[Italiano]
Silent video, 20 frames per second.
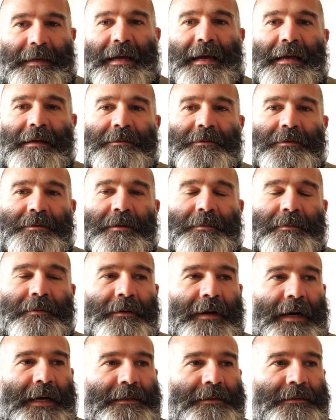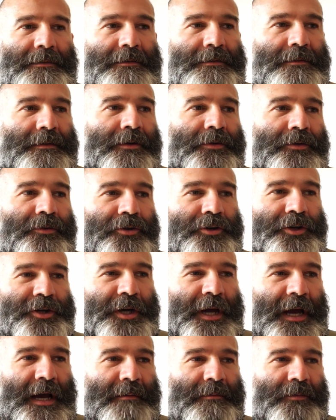anno dopo anno
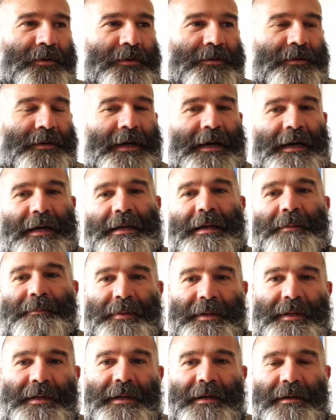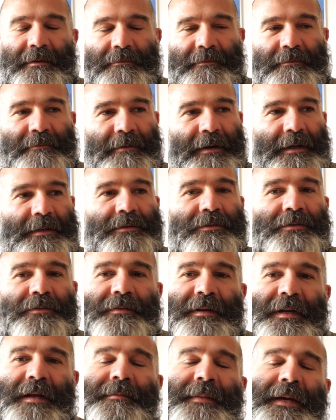riusciamo a capire quanto
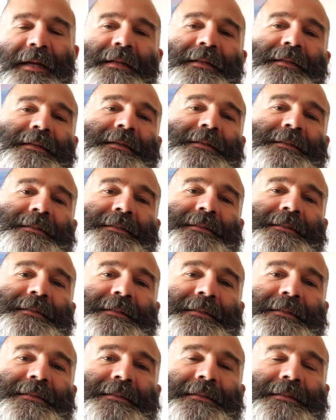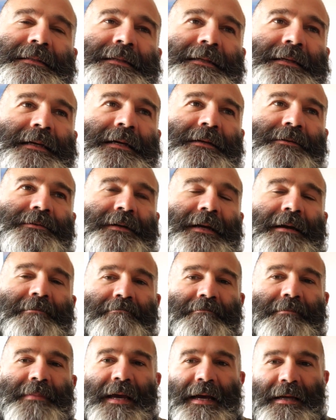veramente stiano
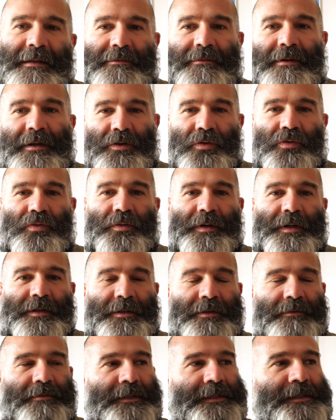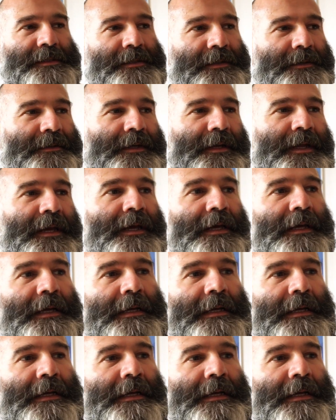cambiando alcune situazioni.